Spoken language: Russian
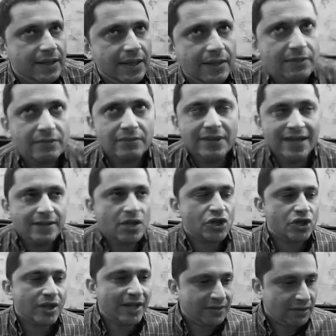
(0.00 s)
я, я
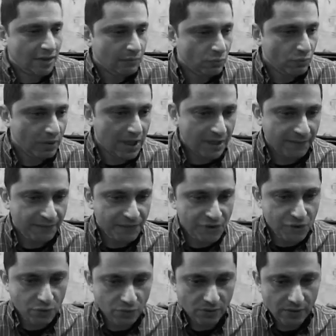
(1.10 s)
даже рад тому, как
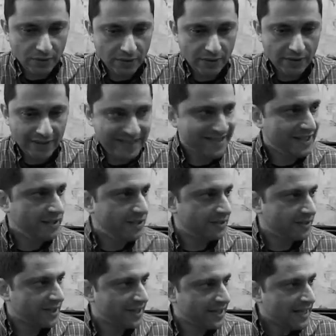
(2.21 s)
все а,
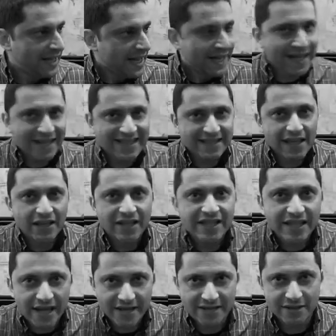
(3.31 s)
разделилось, ну, как, как верно, стало но...
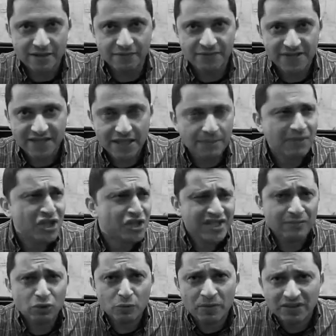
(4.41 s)
ясно всем, даже да.
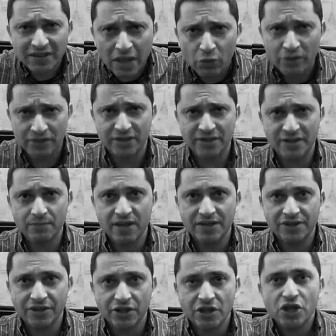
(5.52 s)
тем, кто был далек от этой
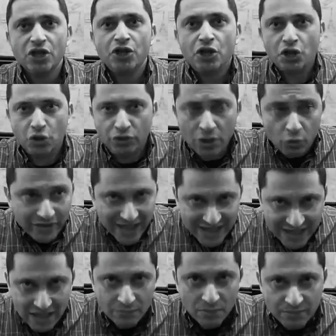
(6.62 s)
тематики, да. что такое на
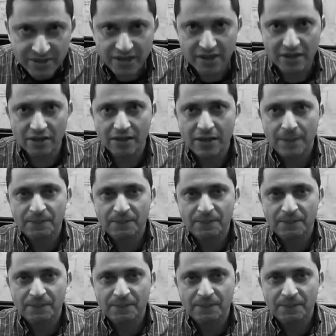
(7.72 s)
самом деле